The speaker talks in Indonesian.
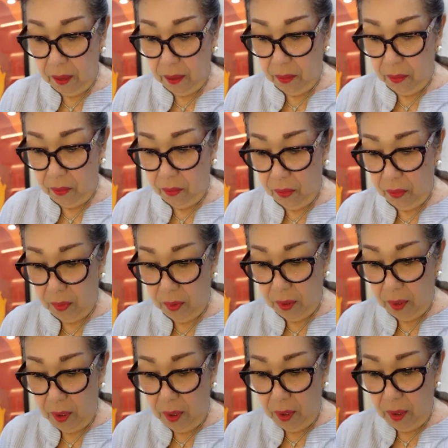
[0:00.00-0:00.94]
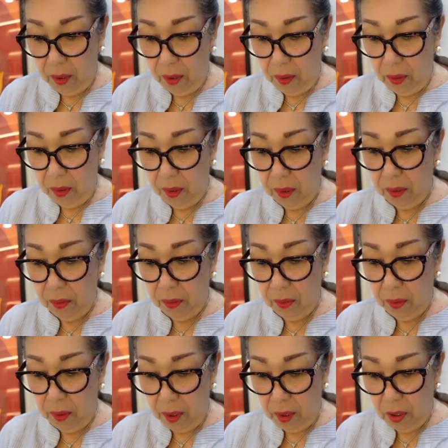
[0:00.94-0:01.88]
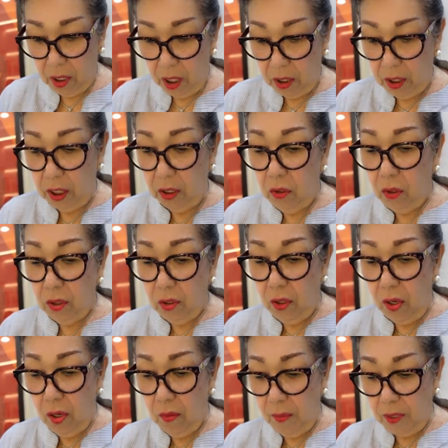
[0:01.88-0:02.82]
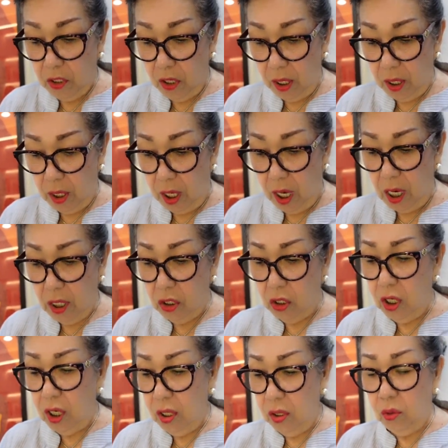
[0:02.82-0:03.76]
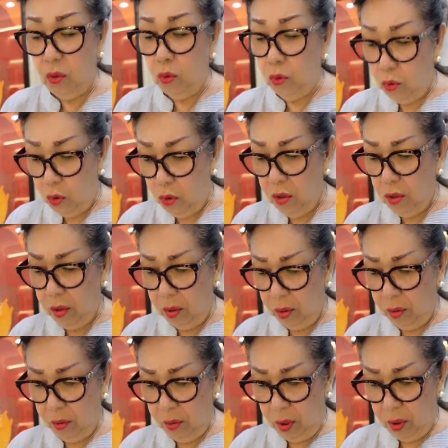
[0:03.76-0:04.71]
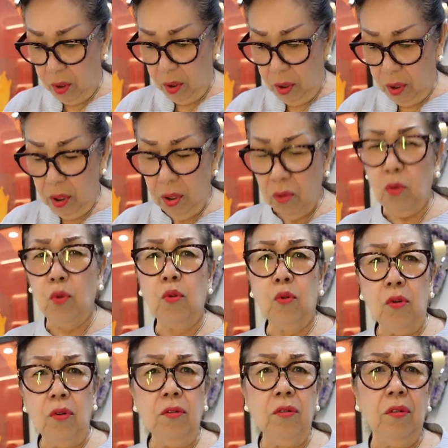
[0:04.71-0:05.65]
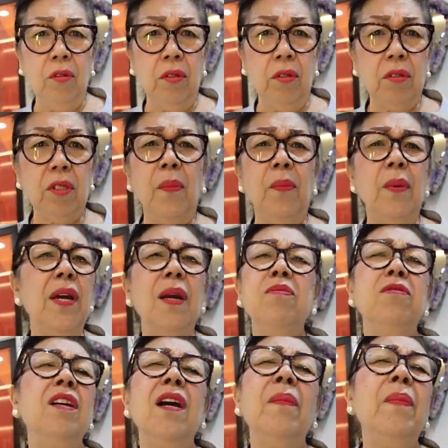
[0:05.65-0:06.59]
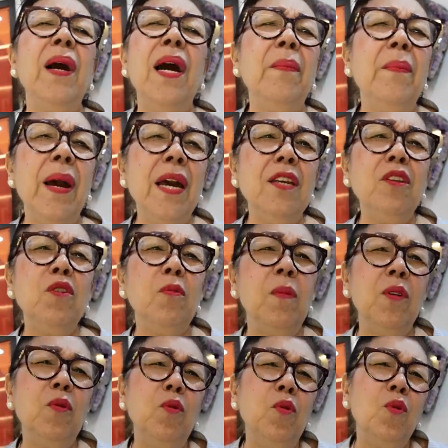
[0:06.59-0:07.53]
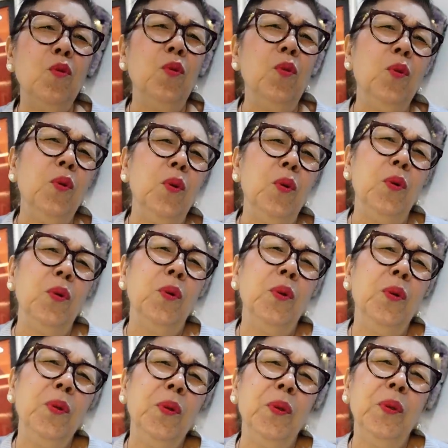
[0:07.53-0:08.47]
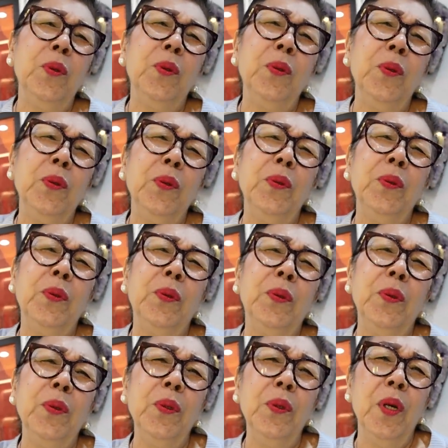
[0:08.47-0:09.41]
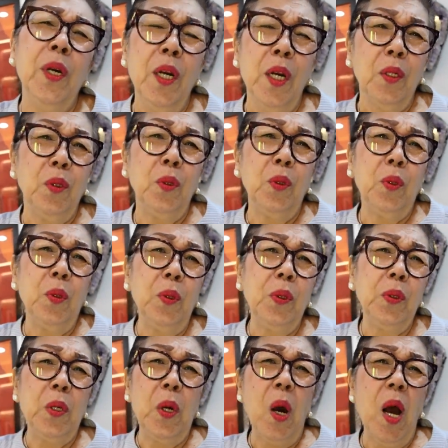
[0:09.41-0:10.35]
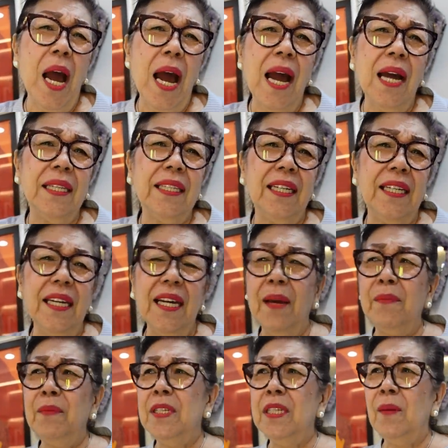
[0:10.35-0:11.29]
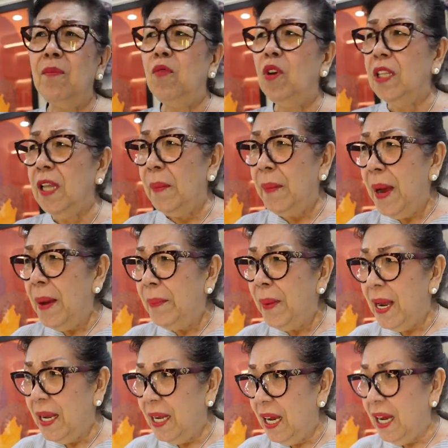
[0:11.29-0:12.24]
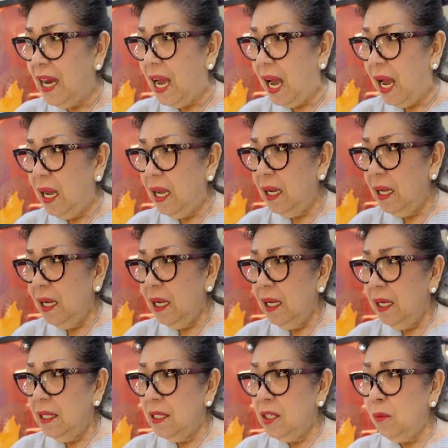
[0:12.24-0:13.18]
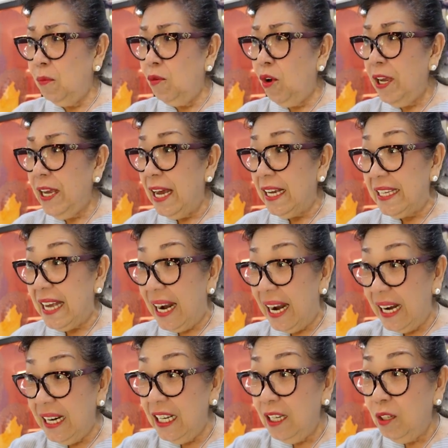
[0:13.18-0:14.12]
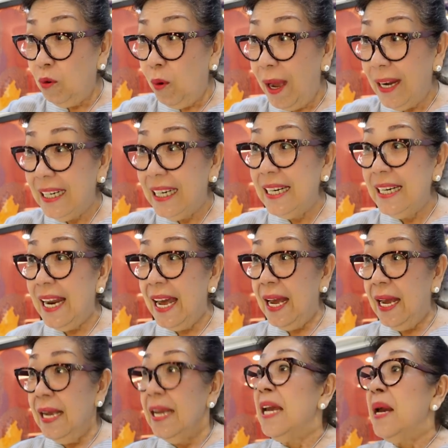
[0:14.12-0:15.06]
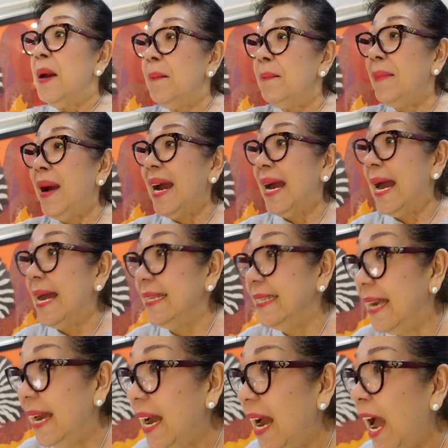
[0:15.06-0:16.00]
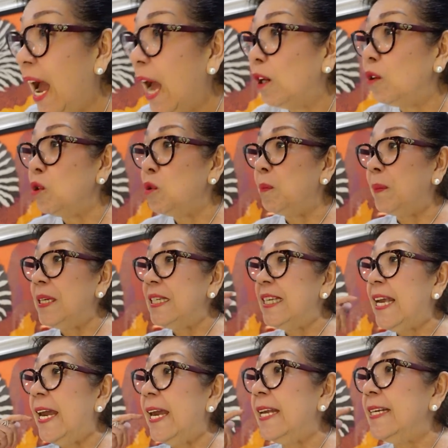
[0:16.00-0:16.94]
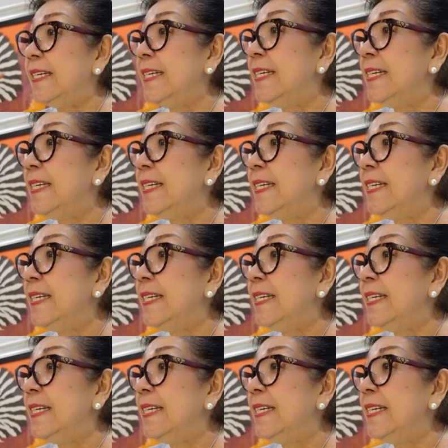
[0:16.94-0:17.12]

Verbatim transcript: mama ridho nggak sama ajang ini Ya ridho dong, masa dukung enggak gak? sih? Dukung. Hah? Dukung. Tapi nggak bisa ngapa-ngapain, cuma dukung, dukung. Iya, dukung, doa, ya dukung kan? doa. Jadi nggak bisa buat apa-apa, ya nggak? Semua yang jalanin tuh Adina. Nah. Makanya harus percaya